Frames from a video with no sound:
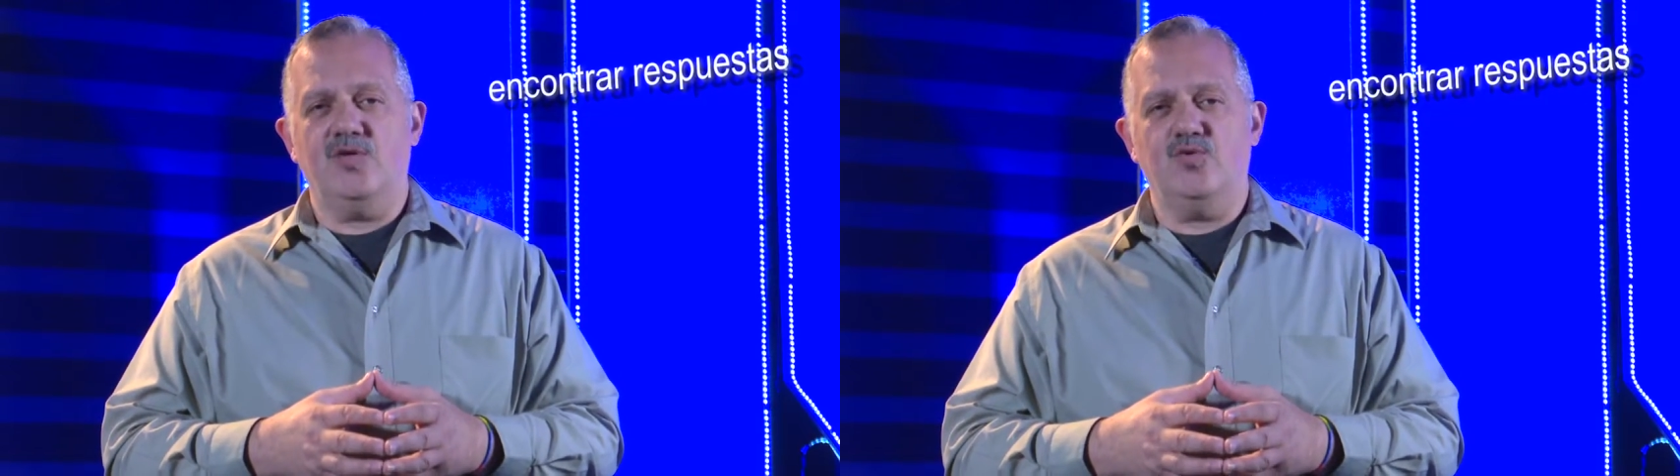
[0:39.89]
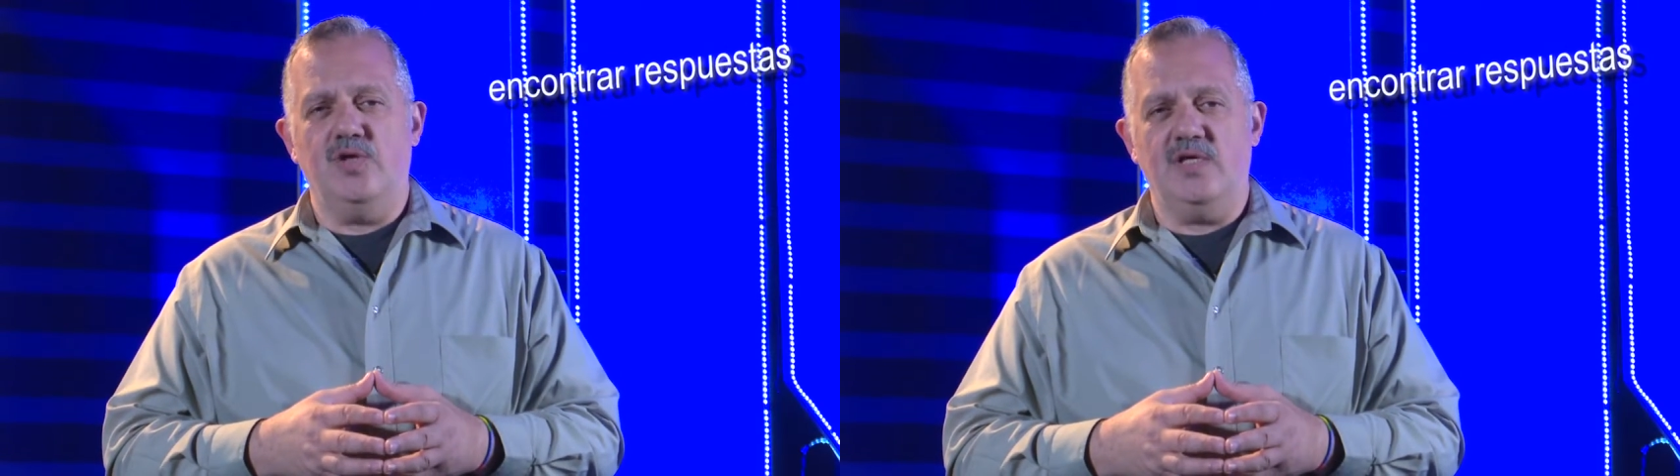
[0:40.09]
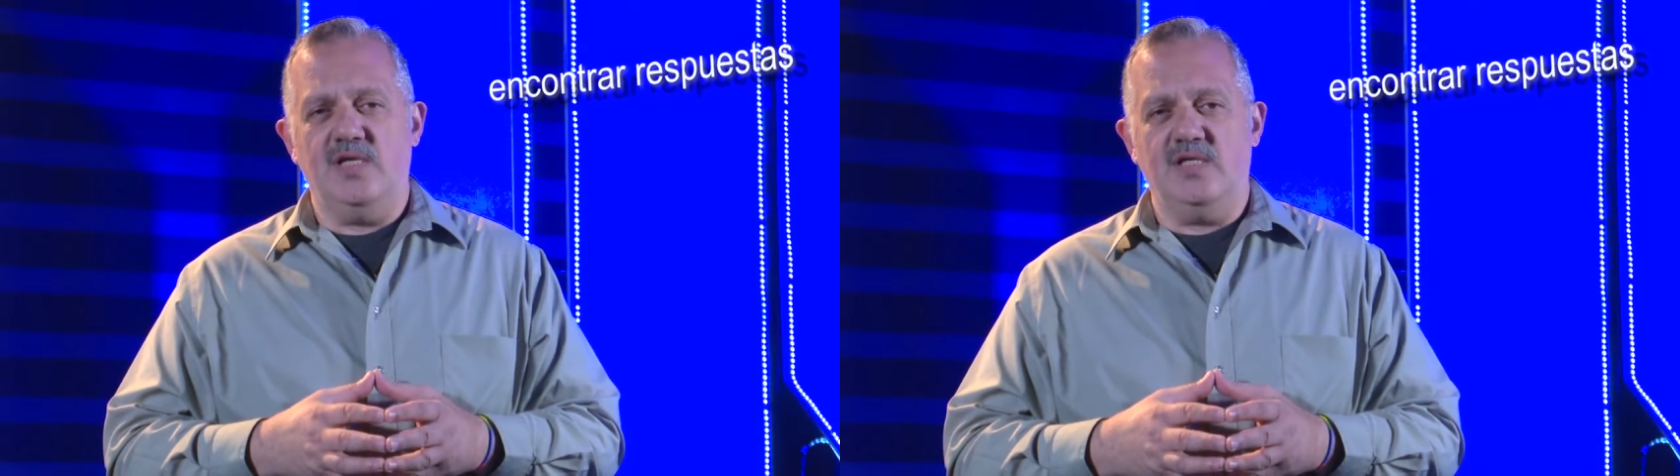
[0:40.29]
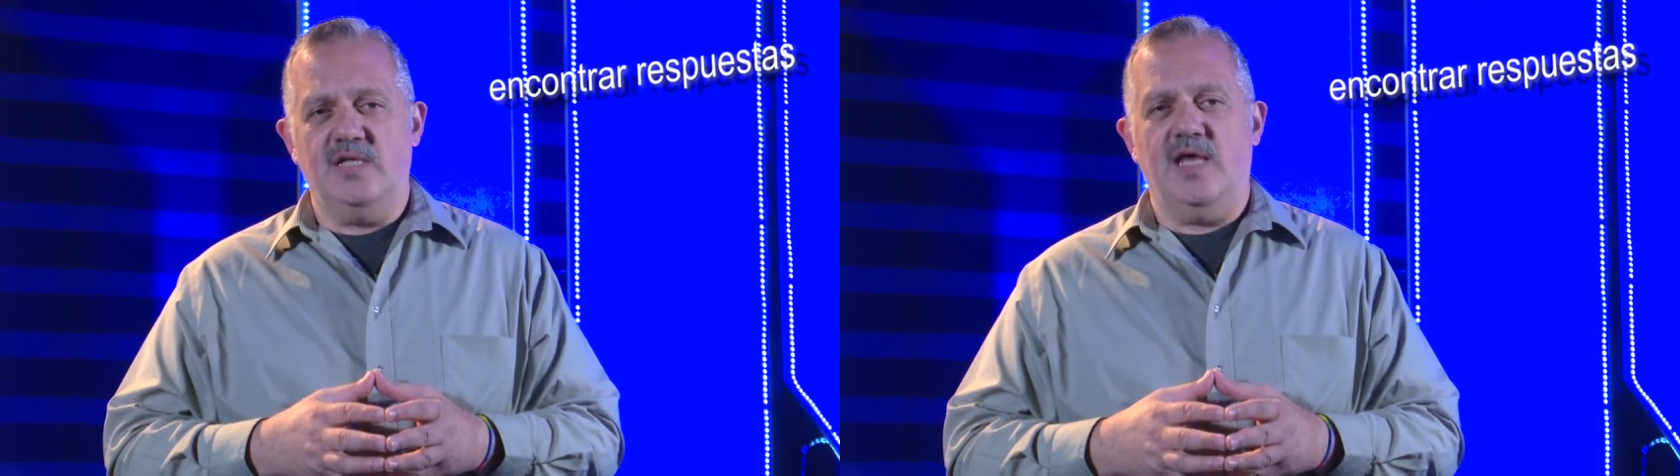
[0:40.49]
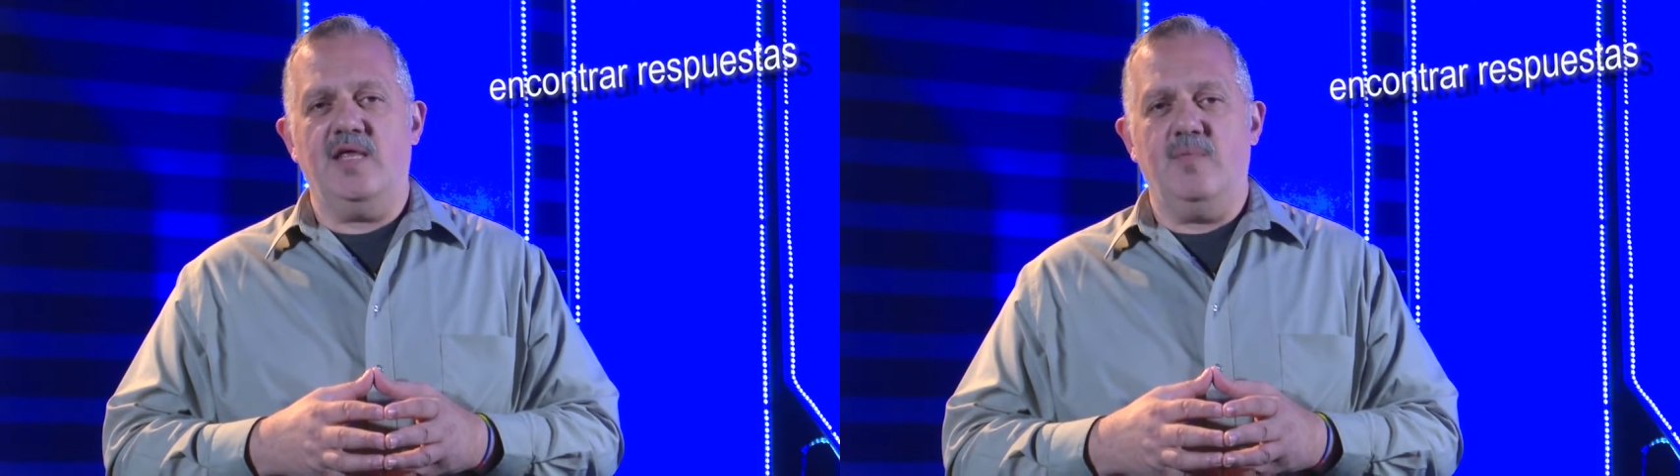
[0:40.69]
a sus
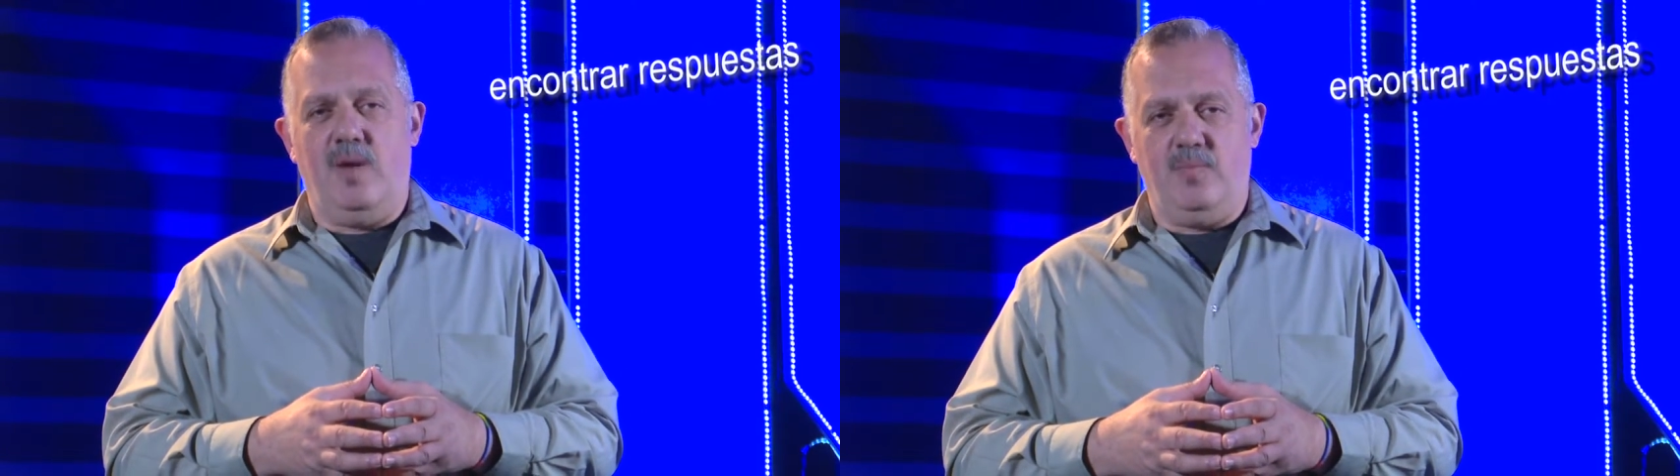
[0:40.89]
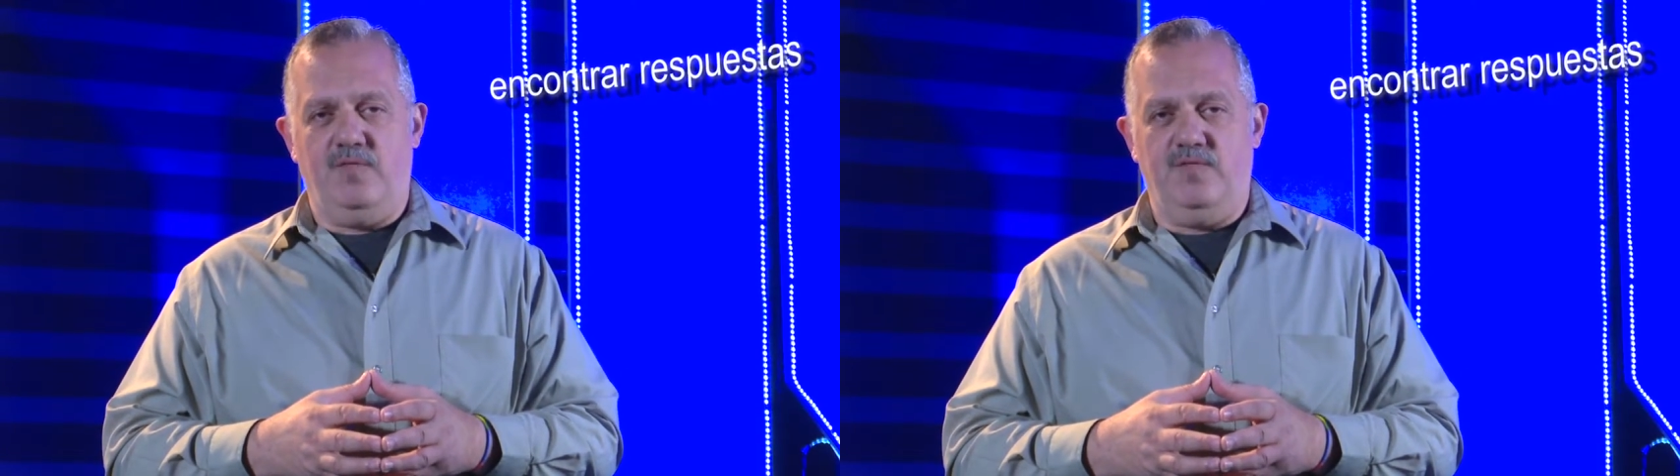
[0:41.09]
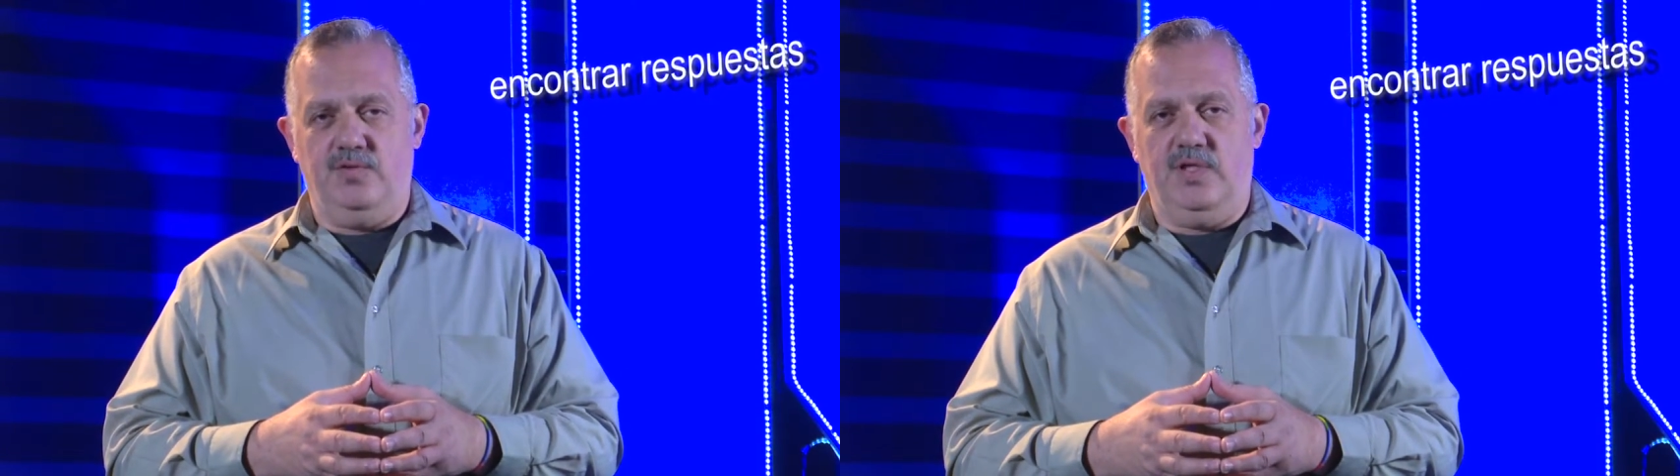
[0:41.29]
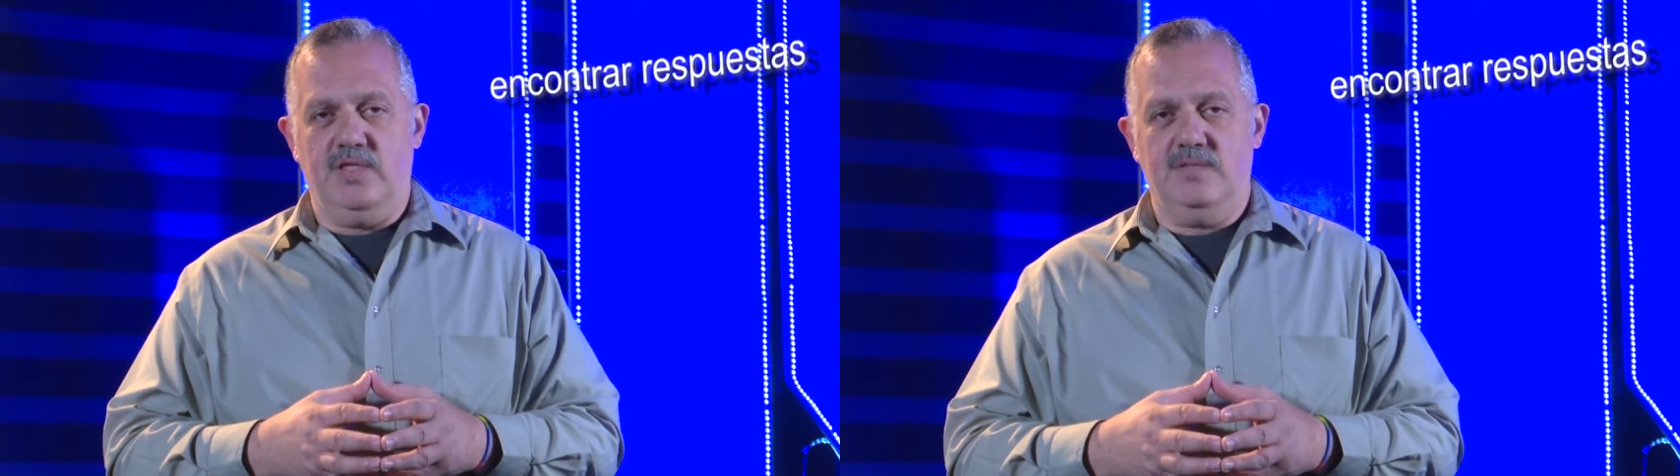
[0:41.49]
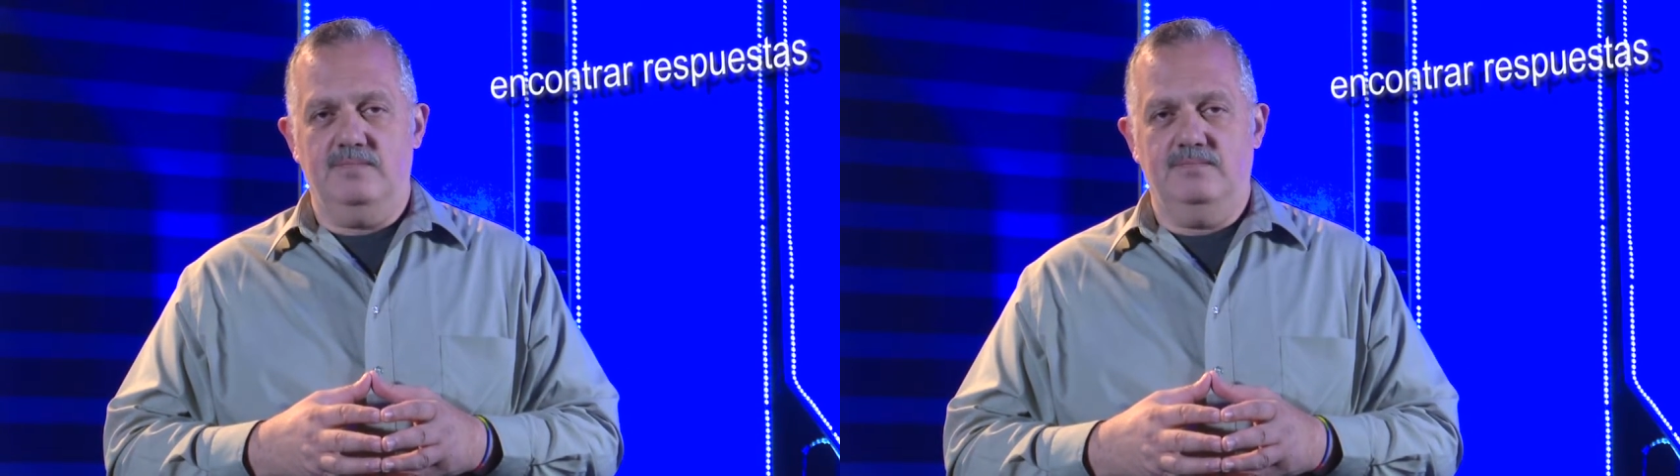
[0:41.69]
necesidades más
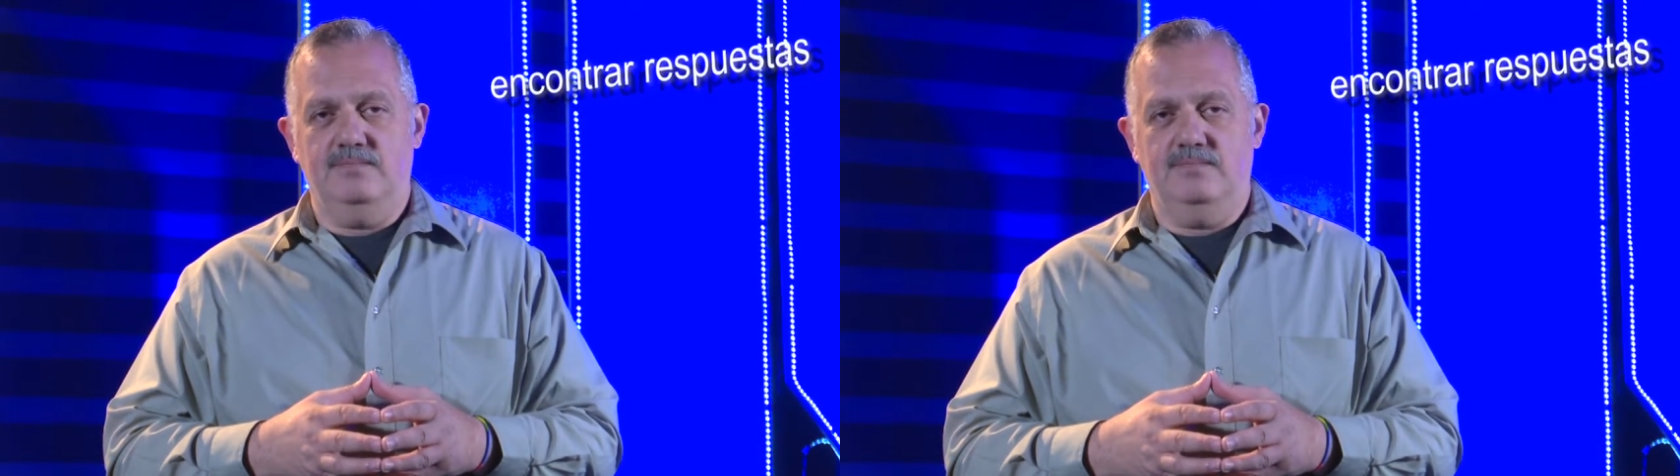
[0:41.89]
profundas.